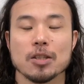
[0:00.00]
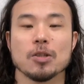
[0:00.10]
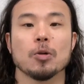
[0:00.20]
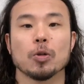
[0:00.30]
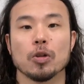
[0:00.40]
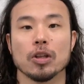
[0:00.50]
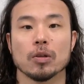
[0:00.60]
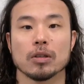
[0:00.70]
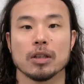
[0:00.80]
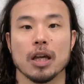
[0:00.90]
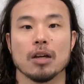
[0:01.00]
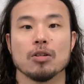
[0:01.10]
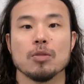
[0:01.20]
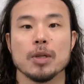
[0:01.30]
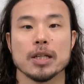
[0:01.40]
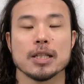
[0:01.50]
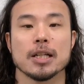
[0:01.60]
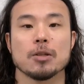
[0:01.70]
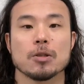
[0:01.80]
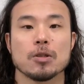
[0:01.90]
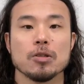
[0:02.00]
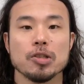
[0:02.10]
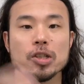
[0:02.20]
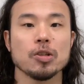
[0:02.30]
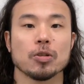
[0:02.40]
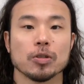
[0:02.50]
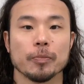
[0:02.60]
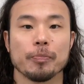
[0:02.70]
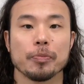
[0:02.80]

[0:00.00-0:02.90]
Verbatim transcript: りすることによって生み出される推進力